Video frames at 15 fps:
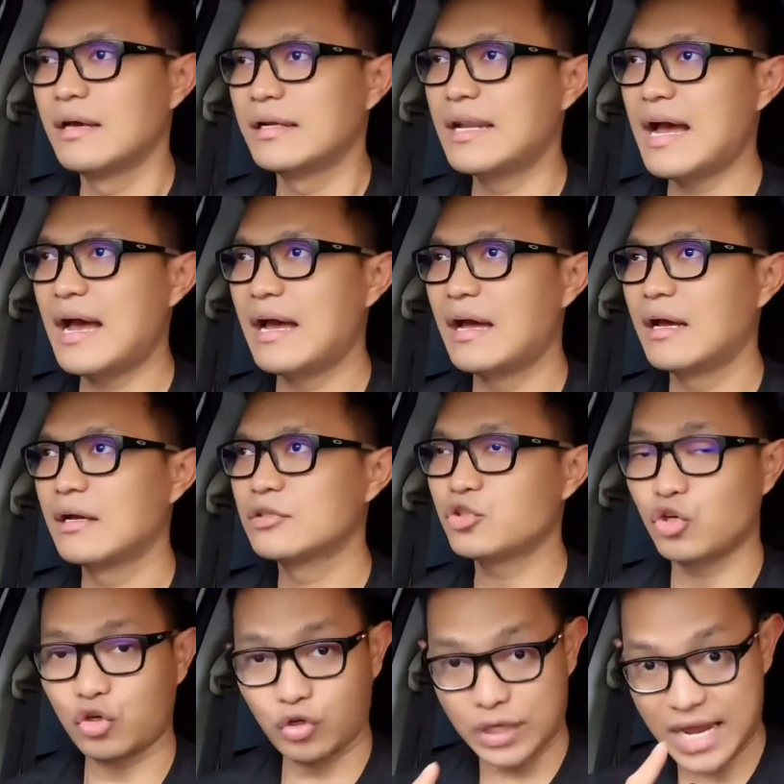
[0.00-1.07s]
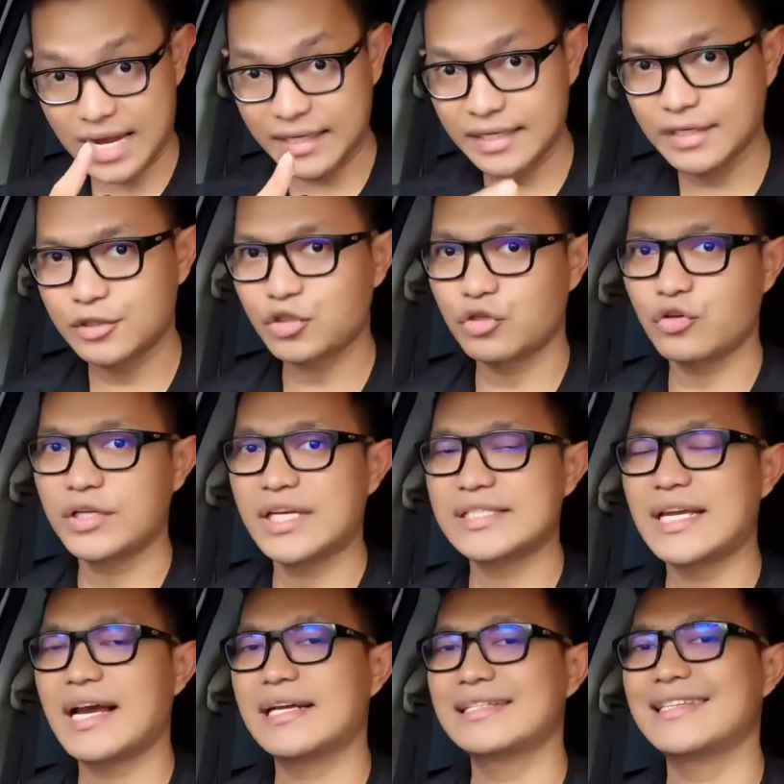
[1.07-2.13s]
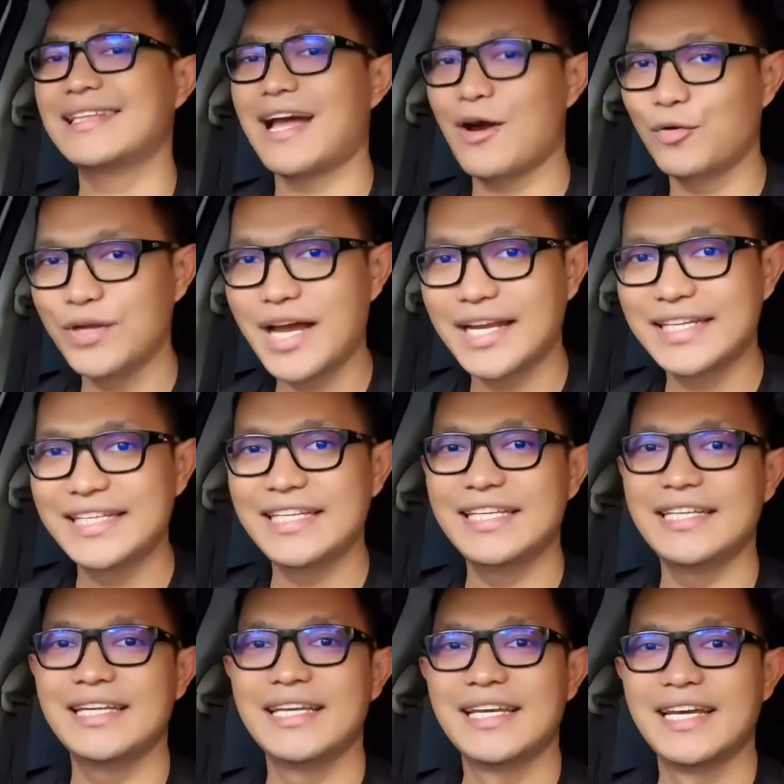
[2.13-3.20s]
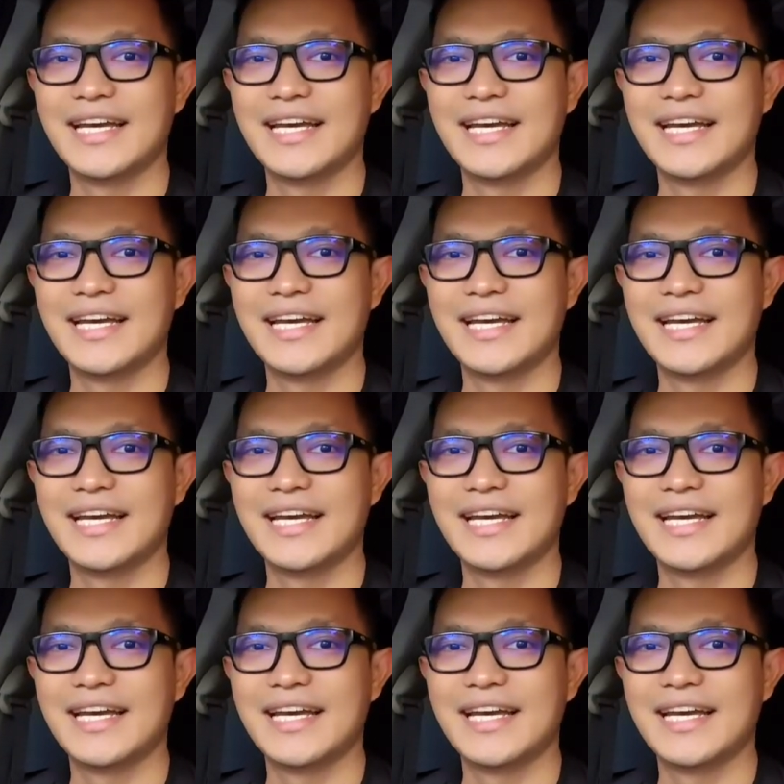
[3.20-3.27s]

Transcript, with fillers: nah contohnya nih contohnya saya kasih tahu ya di